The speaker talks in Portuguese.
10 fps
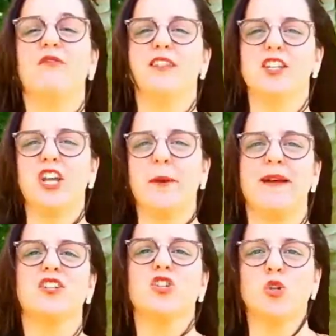E você já
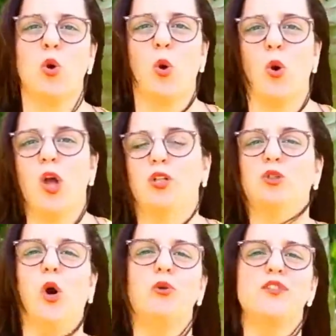imaginou
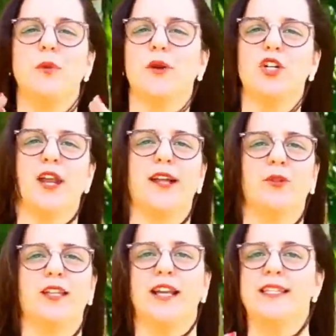todo o seu
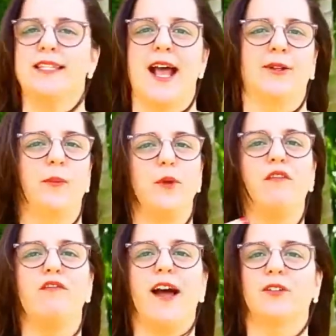projeto idealizado,
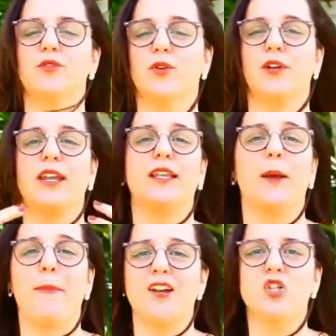aprovado, o seu
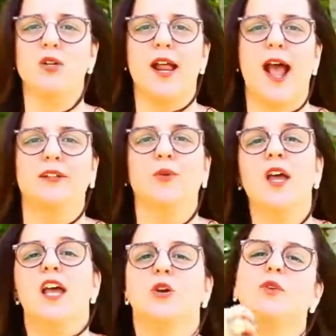cliente apaixonado,
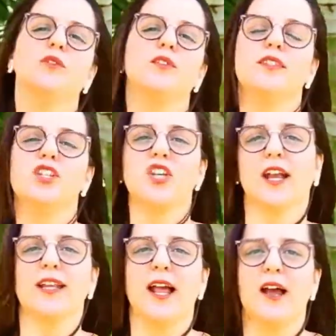quando você
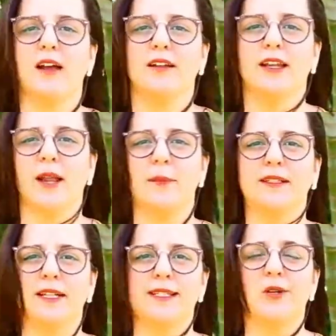chega na, na
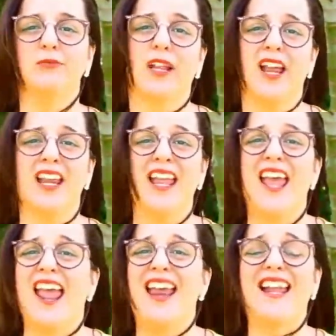implantação dele,
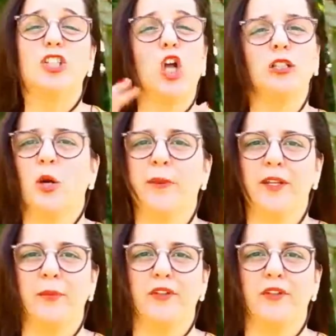ele é totalmente